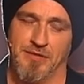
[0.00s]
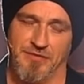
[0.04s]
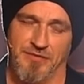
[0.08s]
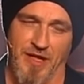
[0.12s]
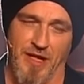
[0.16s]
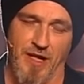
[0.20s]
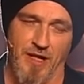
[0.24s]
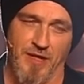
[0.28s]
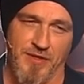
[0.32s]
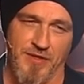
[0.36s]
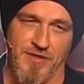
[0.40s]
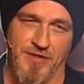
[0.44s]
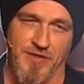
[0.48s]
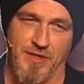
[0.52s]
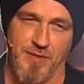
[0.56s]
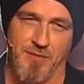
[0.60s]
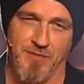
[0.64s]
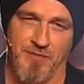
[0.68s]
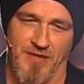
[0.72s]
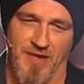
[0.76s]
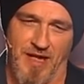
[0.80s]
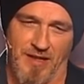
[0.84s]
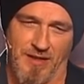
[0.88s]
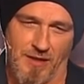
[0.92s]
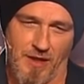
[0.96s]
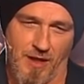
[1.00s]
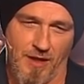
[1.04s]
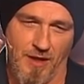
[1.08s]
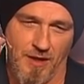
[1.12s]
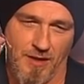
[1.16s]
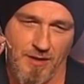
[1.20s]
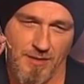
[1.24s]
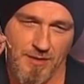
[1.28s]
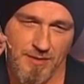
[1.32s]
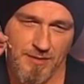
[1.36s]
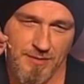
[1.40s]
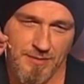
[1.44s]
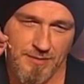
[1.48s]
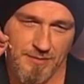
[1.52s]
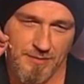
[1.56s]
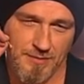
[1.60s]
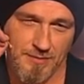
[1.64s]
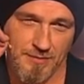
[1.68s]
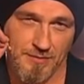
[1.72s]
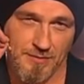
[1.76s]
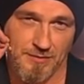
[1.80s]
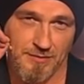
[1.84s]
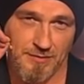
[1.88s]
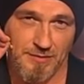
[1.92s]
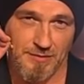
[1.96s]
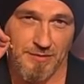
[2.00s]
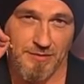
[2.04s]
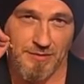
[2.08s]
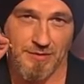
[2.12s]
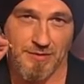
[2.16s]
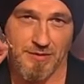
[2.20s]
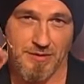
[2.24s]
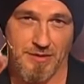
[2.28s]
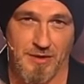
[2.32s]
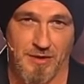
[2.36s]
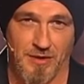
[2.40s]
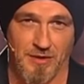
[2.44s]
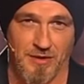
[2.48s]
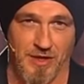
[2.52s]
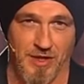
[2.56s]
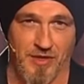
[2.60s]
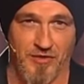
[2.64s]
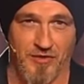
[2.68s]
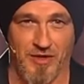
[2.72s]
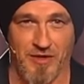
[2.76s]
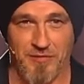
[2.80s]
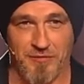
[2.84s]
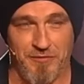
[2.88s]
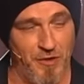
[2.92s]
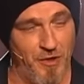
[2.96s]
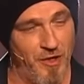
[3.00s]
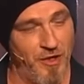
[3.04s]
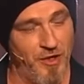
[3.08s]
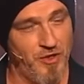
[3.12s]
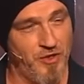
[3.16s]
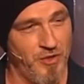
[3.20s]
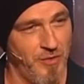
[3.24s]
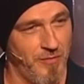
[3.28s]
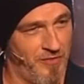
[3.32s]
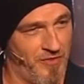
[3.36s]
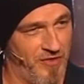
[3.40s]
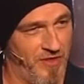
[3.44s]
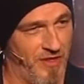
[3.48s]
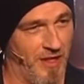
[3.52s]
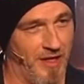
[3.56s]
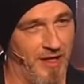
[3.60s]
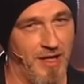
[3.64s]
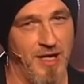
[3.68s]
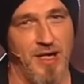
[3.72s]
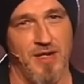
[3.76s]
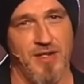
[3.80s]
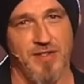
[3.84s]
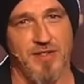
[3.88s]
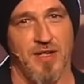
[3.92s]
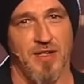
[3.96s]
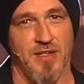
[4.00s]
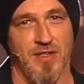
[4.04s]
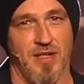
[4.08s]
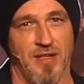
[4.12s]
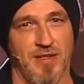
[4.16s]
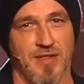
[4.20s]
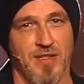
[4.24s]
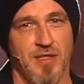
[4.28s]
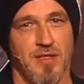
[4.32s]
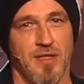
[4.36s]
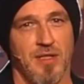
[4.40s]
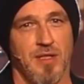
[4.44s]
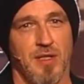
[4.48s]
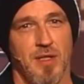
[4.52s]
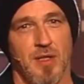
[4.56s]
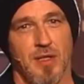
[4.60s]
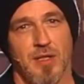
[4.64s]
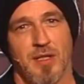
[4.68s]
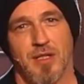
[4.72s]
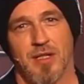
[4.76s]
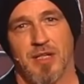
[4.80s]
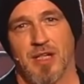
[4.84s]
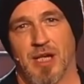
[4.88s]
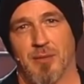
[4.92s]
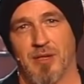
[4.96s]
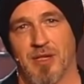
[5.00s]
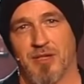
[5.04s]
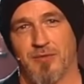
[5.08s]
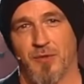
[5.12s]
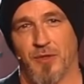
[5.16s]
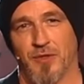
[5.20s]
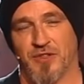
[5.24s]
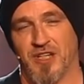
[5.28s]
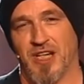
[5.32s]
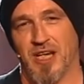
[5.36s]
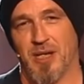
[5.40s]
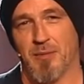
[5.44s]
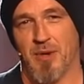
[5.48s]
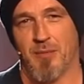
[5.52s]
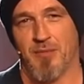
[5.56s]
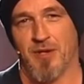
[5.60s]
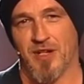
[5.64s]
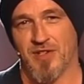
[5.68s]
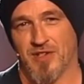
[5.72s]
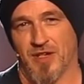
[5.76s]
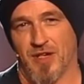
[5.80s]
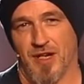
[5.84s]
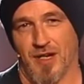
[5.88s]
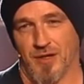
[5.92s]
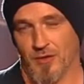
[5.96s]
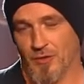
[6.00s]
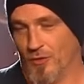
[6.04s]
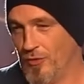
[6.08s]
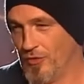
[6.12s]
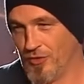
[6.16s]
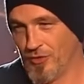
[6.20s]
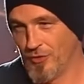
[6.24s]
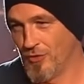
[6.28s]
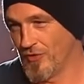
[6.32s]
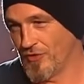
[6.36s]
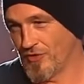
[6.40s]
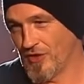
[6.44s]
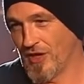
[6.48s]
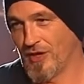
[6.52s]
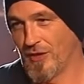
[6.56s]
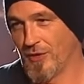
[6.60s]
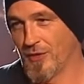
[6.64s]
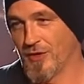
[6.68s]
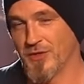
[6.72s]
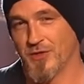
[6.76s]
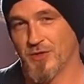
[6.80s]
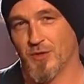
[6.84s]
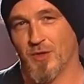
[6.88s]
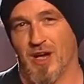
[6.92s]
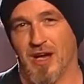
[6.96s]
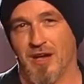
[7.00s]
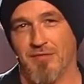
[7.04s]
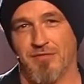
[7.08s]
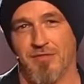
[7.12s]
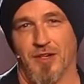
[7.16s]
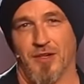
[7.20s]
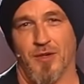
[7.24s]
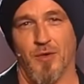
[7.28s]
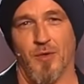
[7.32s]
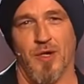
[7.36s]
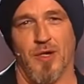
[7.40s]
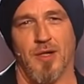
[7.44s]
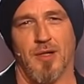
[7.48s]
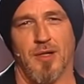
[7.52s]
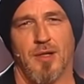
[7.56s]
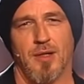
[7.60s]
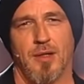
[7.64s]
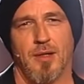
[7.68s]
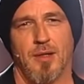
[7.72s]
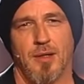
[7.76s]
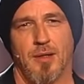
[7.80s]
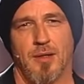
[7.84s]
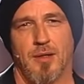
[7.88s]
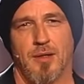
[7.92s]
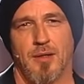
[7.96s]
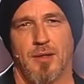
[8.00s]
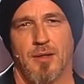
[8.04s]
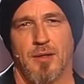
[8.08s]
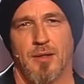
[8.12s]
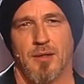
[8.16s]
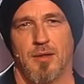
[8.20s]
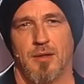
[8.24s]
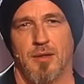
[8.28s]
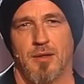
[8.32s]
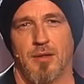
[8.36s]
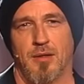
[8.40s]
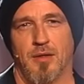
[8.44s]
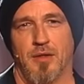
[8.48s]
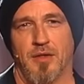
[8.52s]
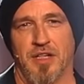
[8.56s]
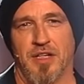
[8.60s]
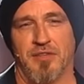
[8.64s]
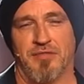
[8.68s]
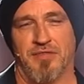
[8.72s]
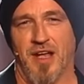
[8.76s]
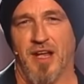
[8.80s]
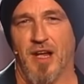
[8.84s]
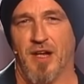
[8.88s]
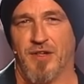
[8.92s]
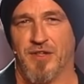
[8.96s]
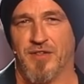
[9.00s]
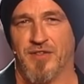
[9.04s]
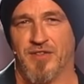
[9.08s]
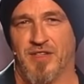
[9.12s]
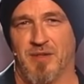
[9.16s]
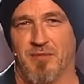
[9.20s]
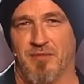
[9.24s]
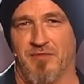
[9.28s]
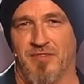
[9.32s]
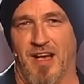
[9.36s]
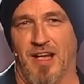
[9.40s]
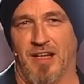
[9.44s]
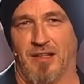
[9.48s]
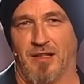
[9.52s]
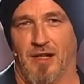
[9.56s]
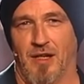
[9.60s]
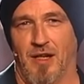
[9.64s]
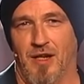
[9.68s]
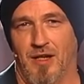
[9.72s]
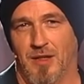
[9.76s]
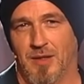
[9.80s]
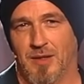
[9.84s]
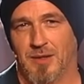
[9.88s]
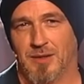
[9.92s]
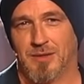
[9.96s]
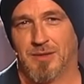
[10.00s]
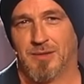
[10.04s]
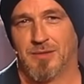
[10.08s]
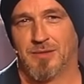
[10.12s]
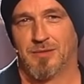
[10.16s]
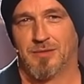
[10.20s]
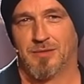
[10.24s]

Die Welt ist im Wandel. Das ist ein völlig stumpfsinniger erster Satz, aber ich wollte ihn immer mal sagen, ohne guten Tag oder so, einfach nur. Die Welt ist im Wandel.